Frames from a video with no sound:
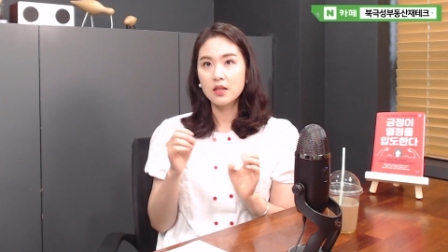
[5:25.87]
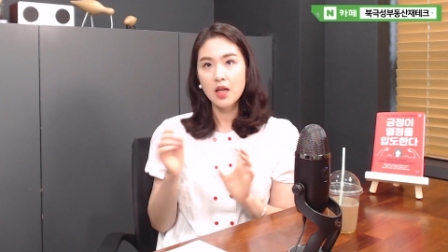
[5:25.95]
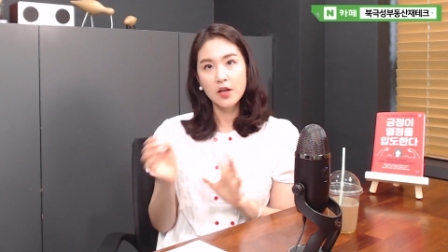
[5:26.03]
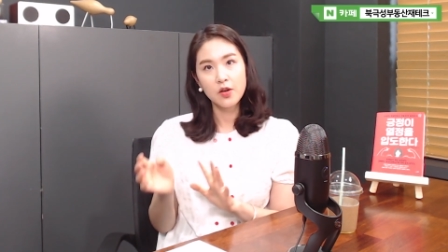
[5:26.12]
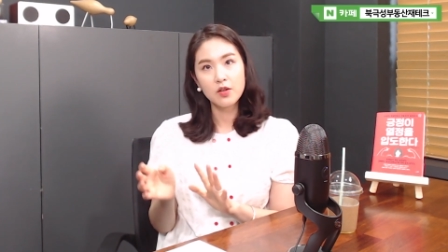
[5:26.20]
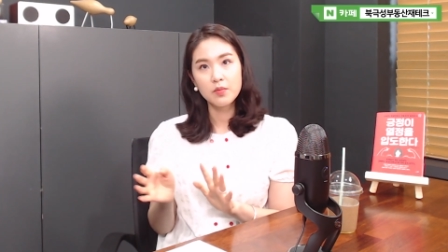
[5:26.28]

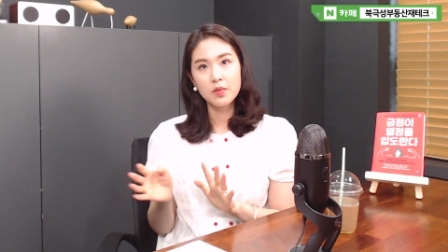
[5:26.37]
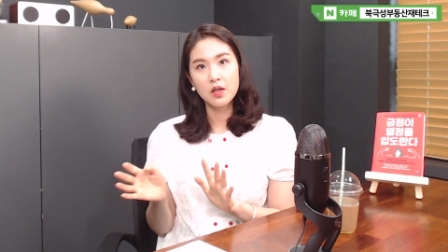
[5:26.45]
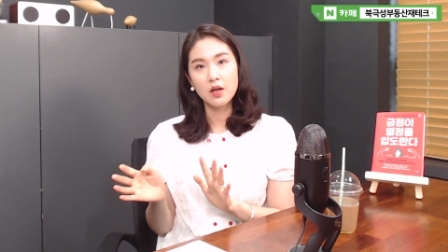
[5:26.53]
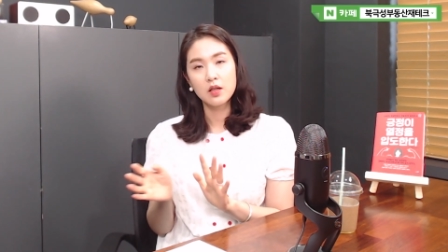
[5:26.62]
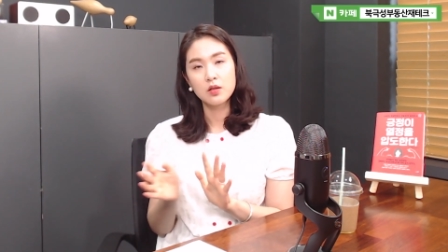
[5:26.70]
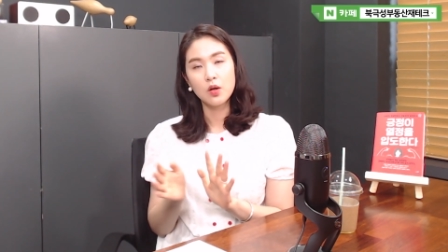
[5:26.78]

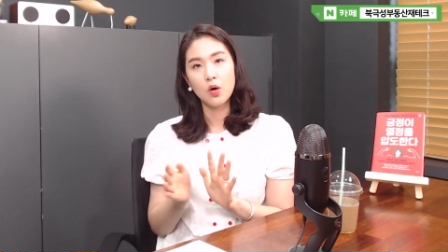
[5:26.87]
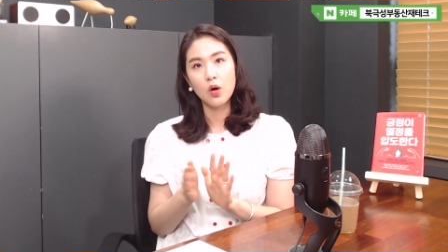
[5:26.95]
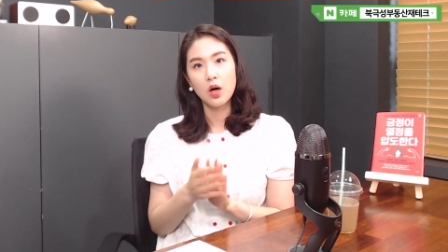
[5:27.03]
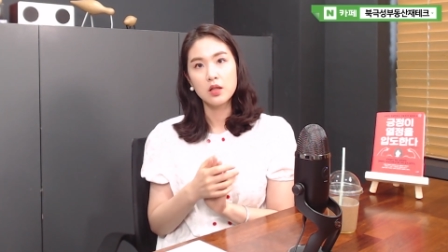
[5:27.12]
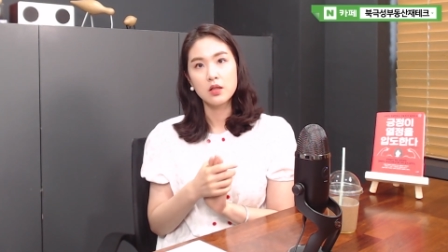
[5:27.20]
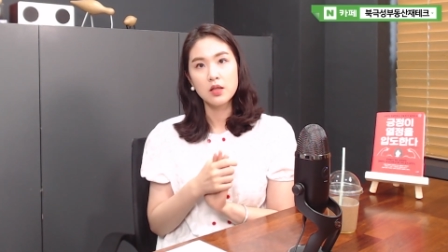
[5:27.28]
상여금이랑
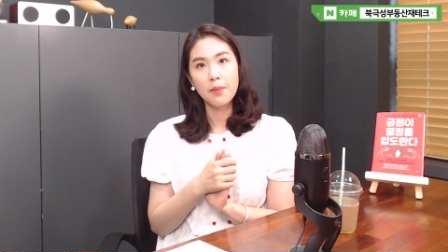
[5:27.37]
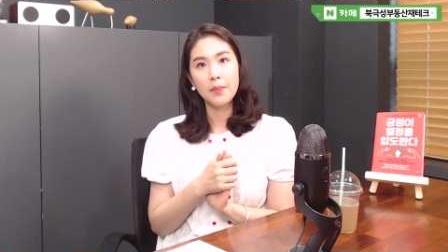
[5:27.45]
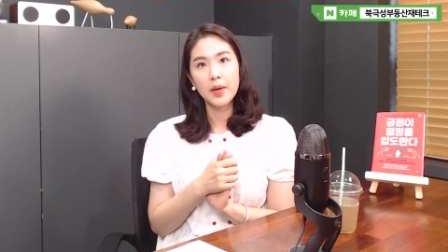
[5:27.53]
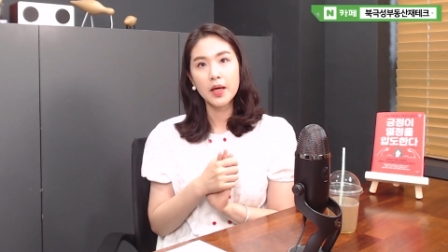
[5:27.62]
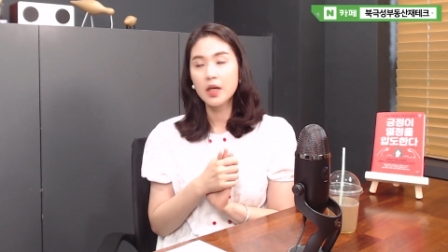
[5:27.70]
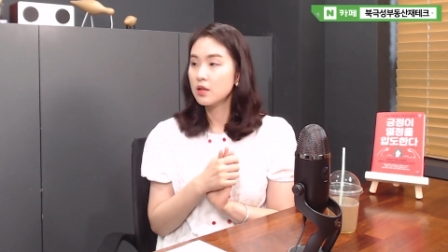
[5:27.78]
해서 한
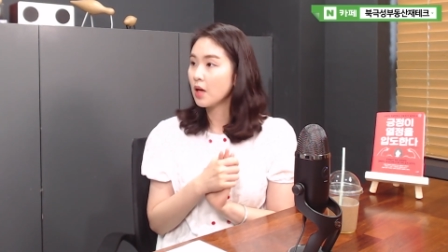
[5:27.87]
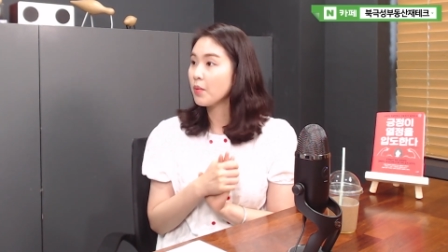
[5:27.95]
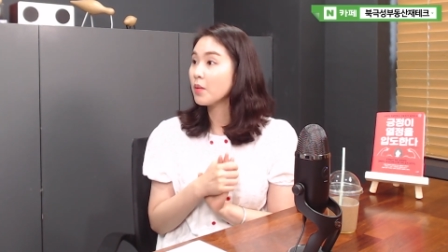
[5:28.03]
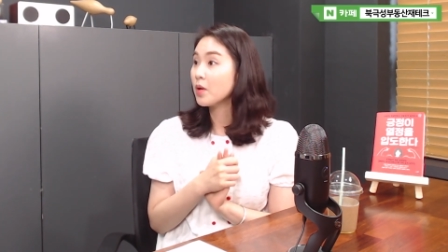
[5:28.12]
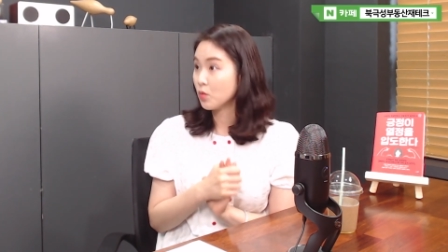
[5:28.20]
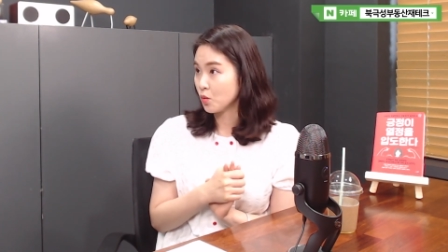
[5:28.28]
300에서
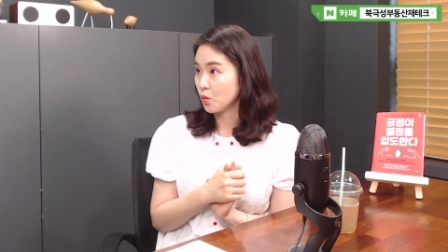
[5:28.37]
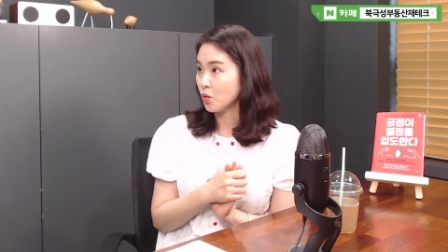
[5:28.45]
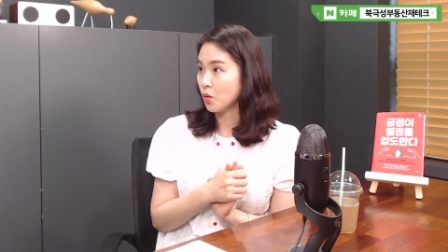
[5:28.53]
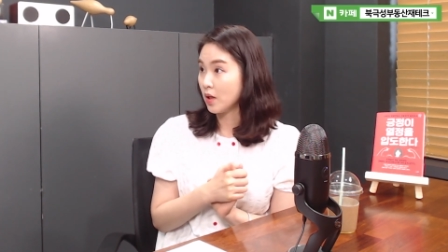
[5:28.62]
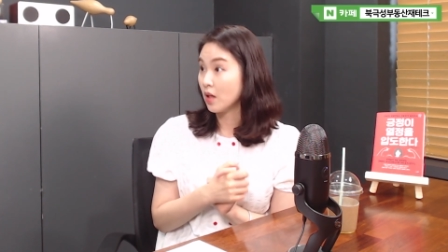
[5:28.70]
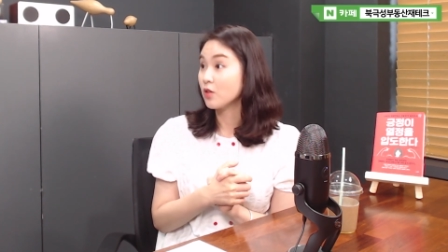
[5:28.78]
400만 원
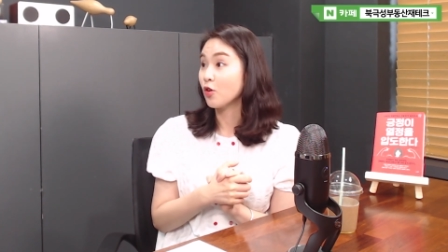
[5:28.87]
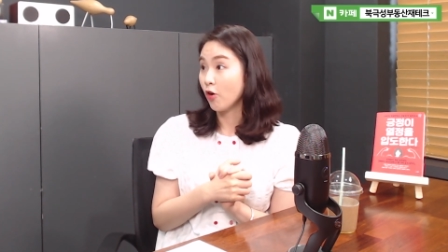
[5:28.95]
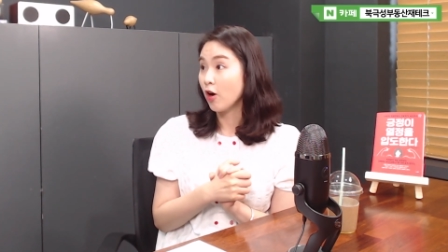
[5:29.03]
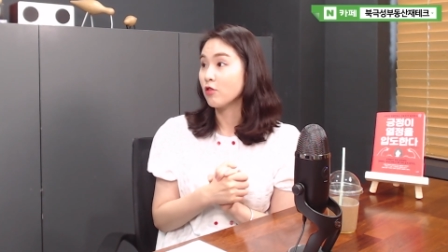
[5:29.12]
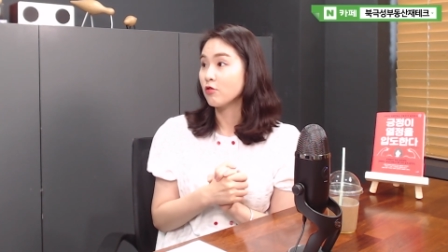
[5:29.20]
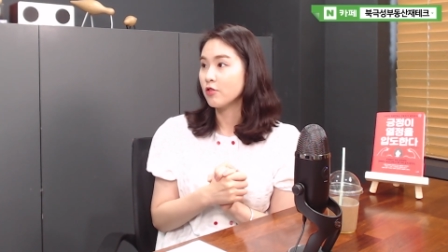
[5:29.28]
정도 받았던
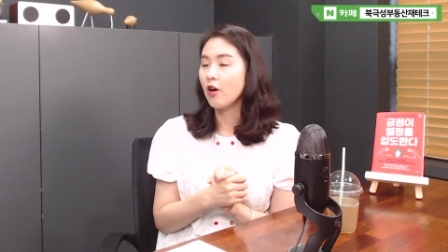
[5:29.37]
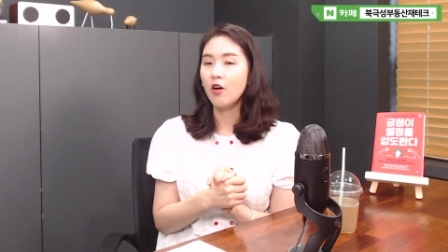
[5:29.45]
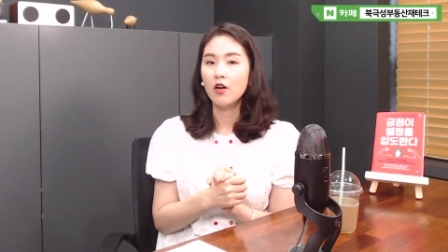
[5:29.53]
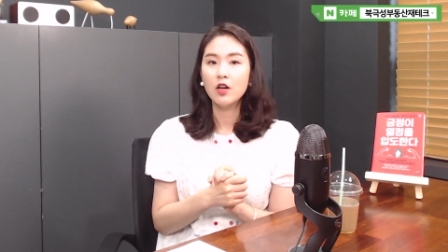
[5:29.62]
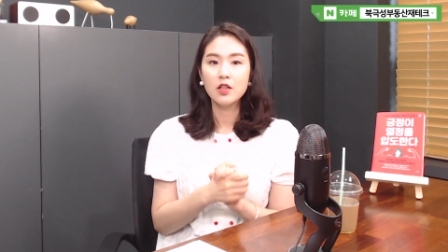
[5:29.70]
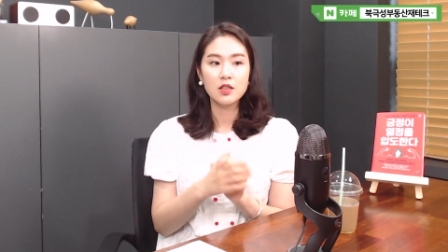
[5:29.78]
것
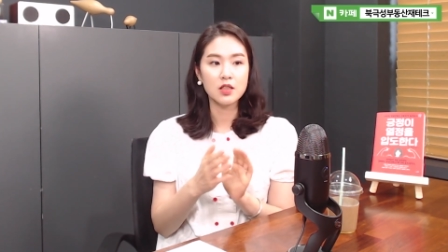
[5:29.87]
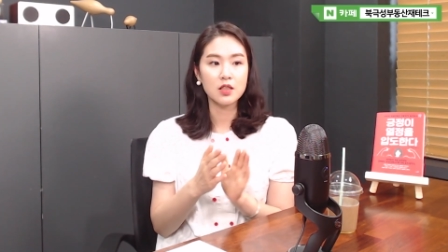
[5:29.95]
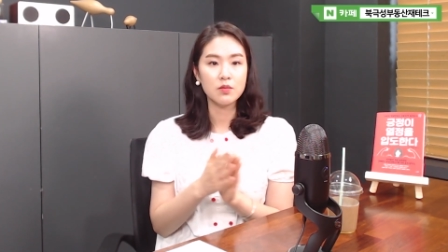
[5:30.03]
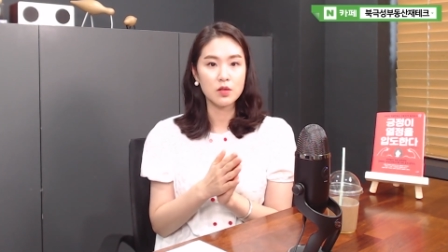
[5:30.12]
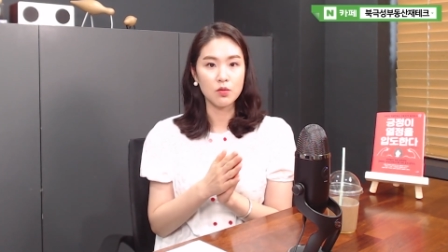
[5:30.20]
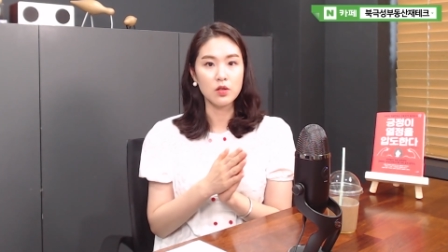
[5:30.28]
같고요.
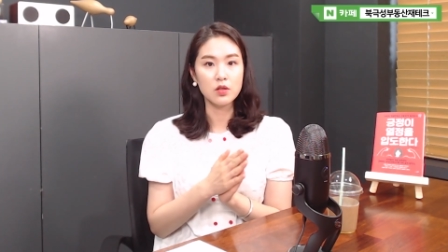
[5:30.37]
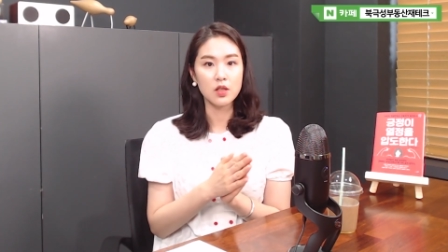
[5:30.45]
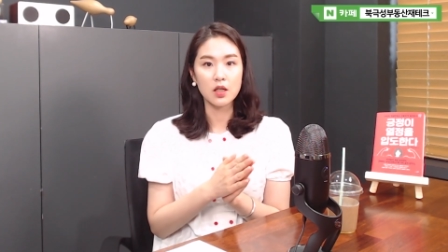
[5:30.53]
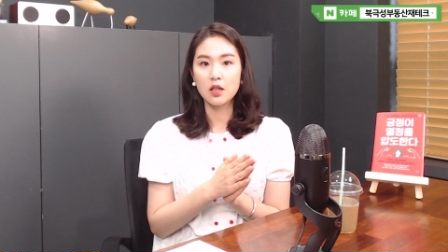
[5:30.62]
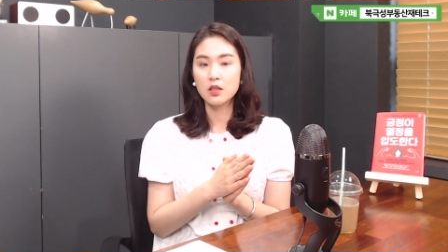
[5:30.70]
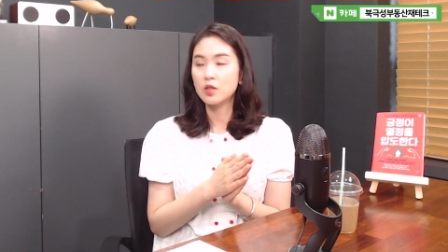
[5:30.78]
지금은 이제
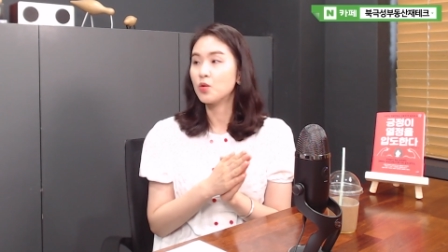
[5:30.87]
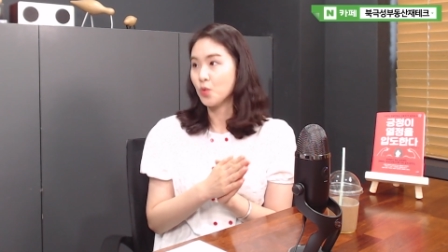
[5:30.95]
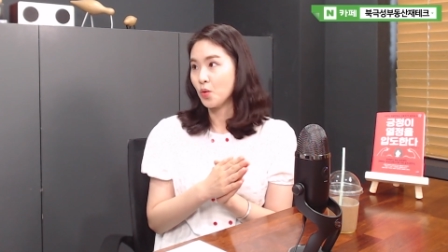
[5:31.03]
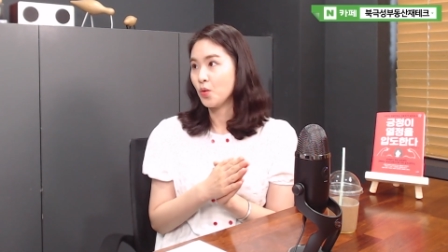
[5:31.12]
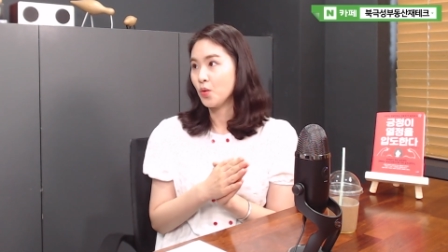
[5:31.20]
월세가 그 정도.